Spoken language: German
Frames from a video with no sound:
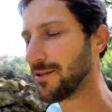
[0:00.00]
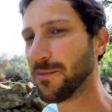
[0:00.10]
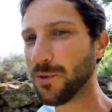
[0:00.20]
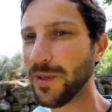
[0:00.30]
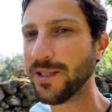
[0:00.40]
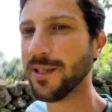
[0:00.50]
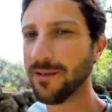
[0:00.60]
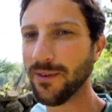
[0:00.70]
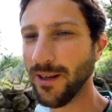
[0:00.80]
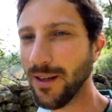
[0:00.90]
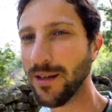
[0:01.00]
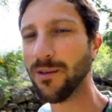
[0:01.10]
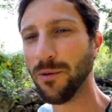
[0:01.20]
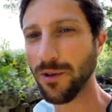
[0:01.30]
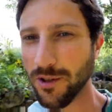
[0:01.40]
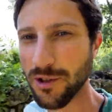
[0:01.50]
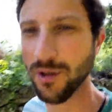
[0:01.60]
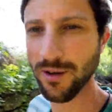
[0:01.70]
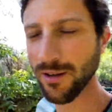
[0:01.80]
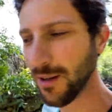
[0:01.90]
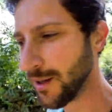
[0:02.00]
zum Spazieren, Wandern und auch Joggen.